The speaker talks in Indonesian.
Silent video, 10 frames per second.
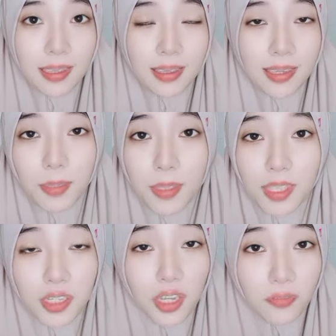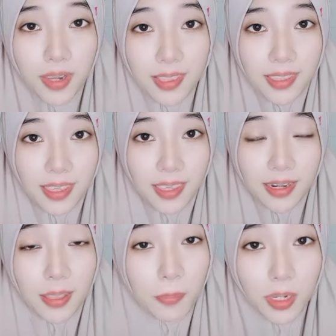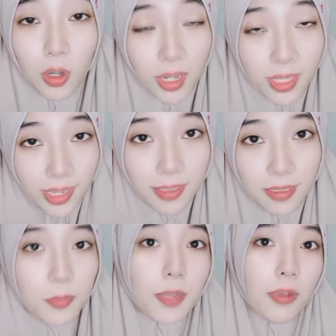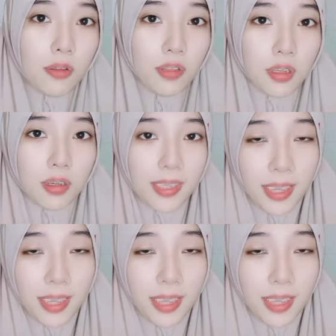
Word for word: Kita minta syafaatnya, tapi doanya tetap sama Allah